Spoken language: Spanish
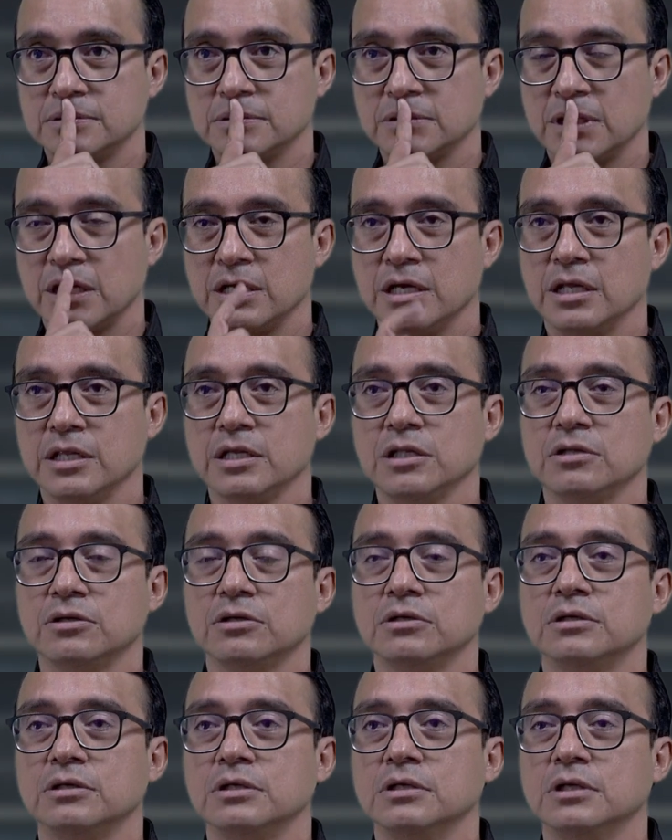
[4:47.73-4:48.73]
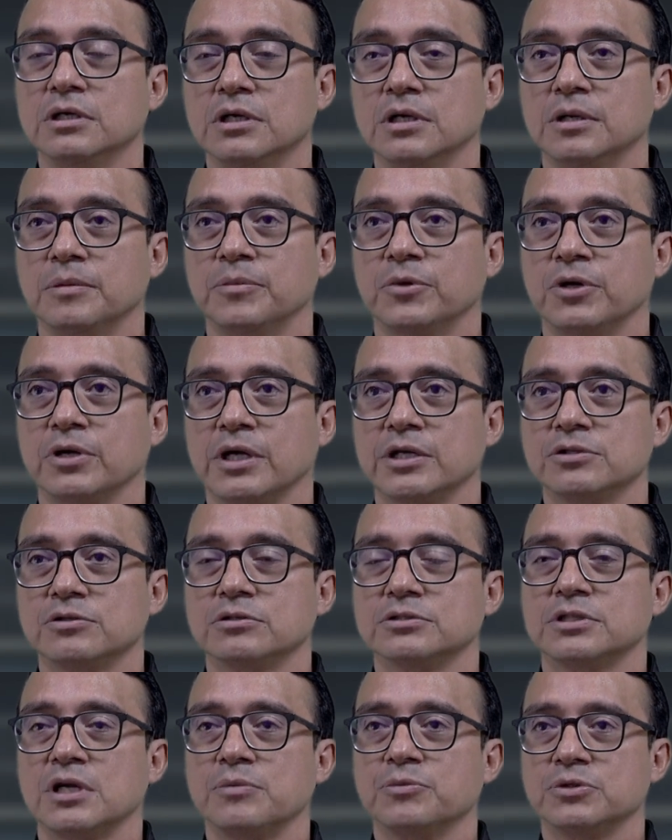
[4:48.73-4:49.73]
calladito, por eso
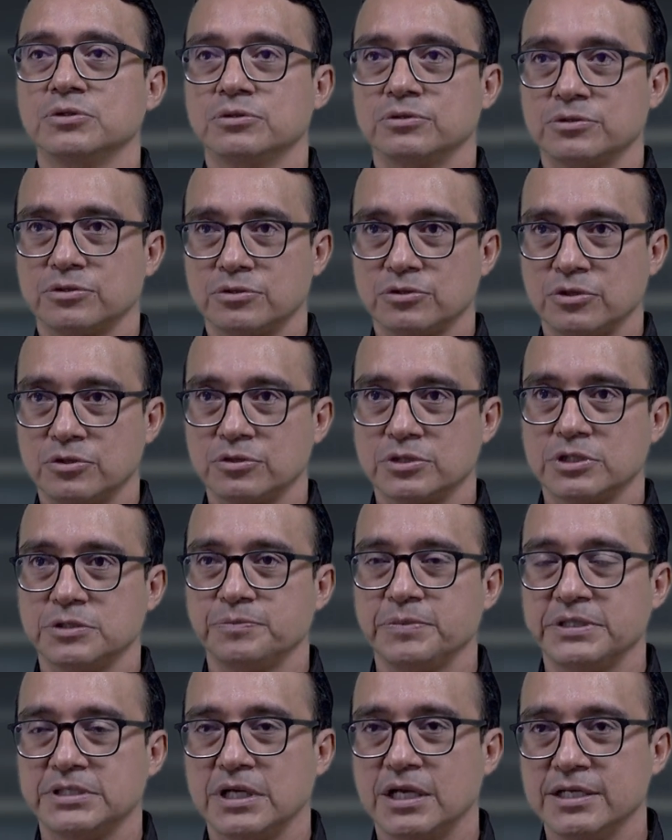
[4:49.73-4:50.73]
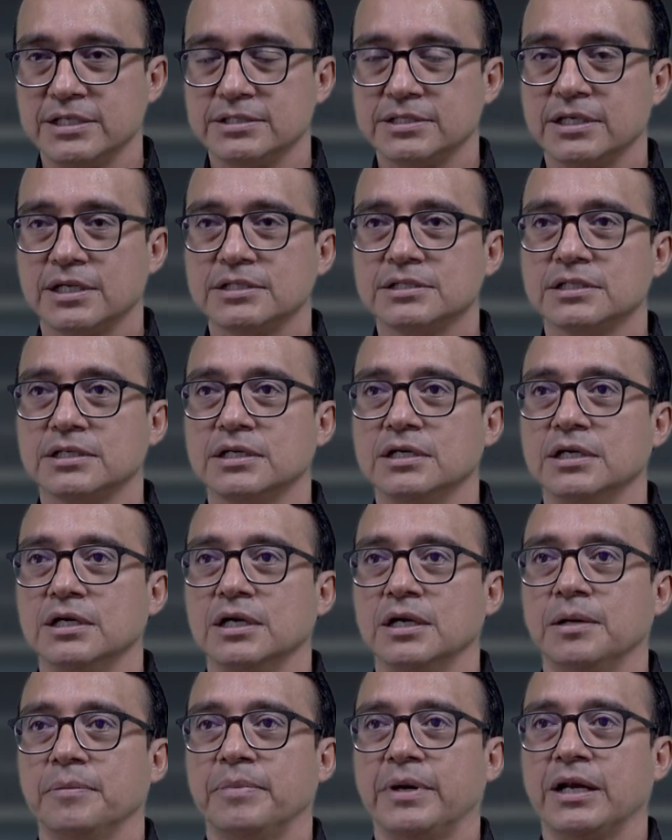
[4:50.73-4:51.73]
estamos nosotros los especialistas,
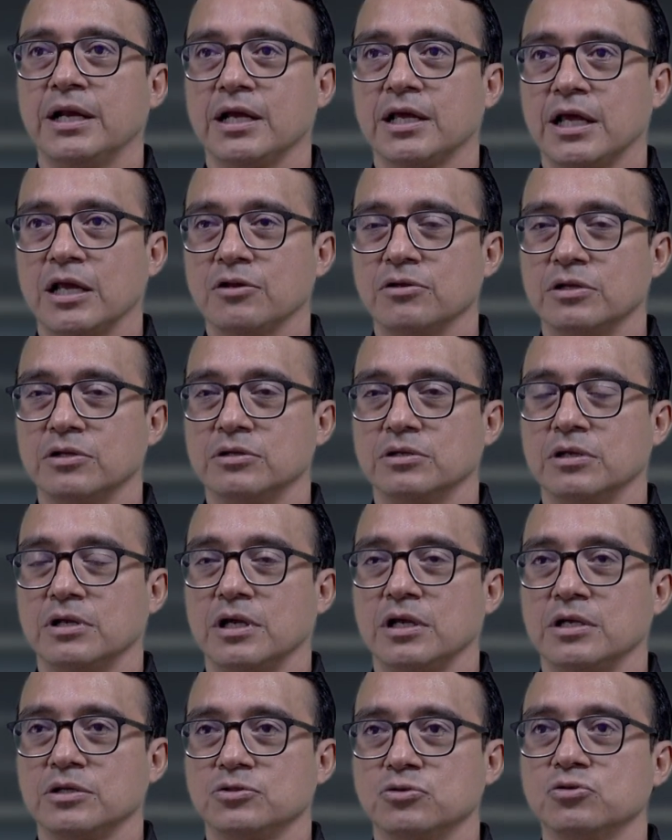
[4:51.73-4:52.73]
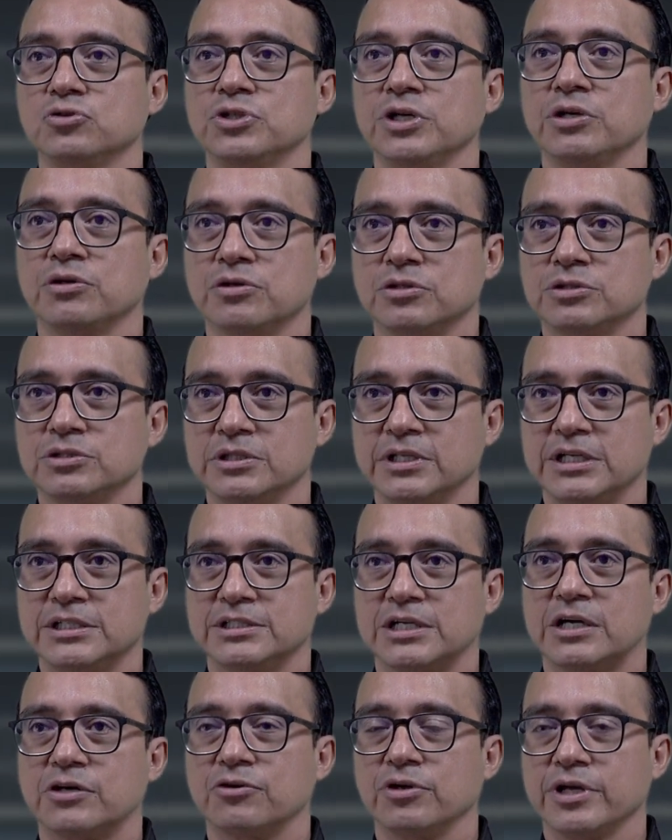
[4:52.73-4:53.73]
para que sus hijos
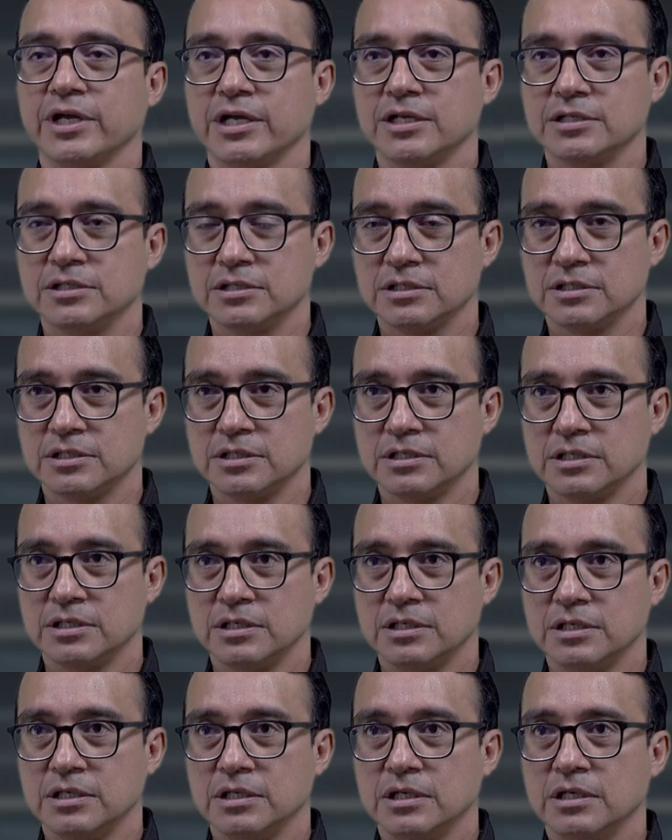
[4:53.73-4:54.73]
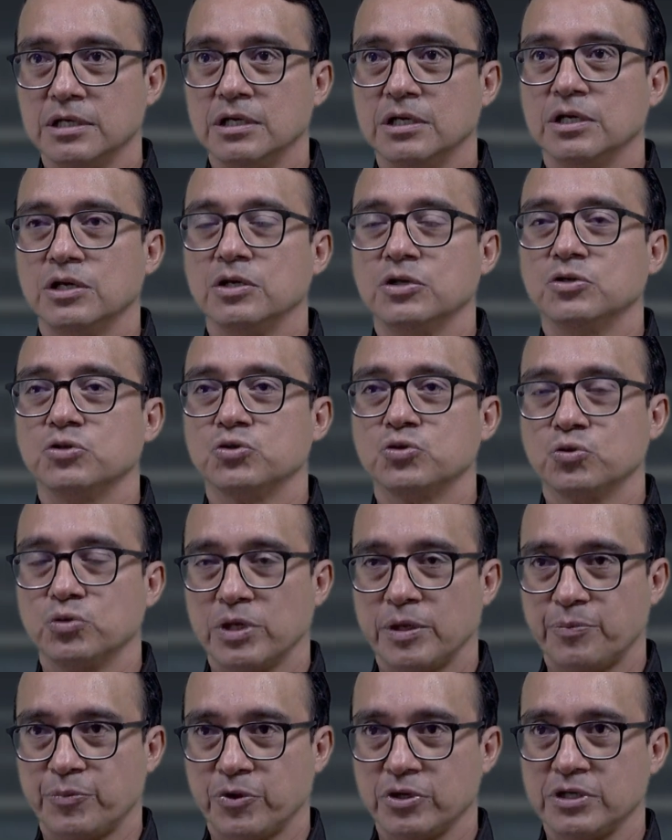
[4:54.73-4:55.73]
desarrollen su
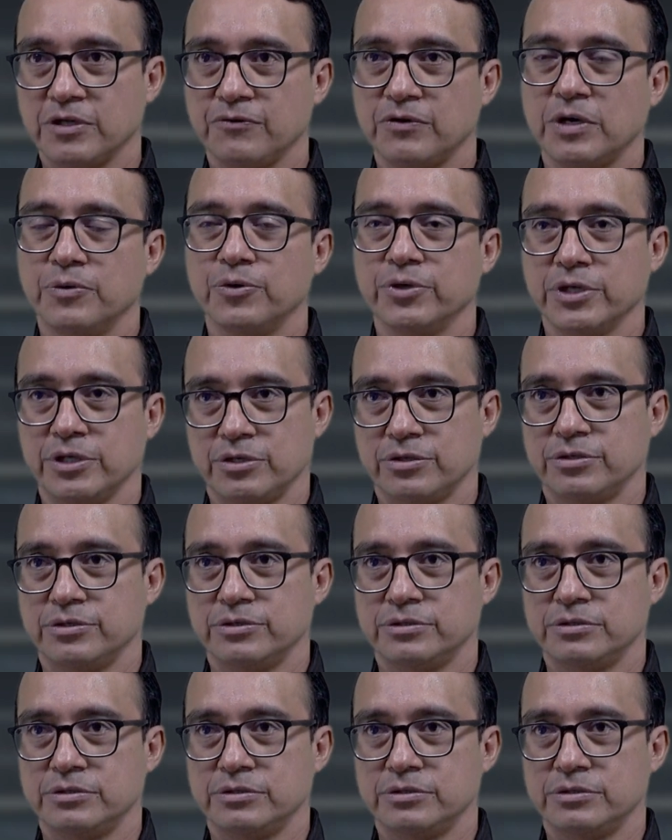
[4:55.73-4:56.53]
deporte favorito.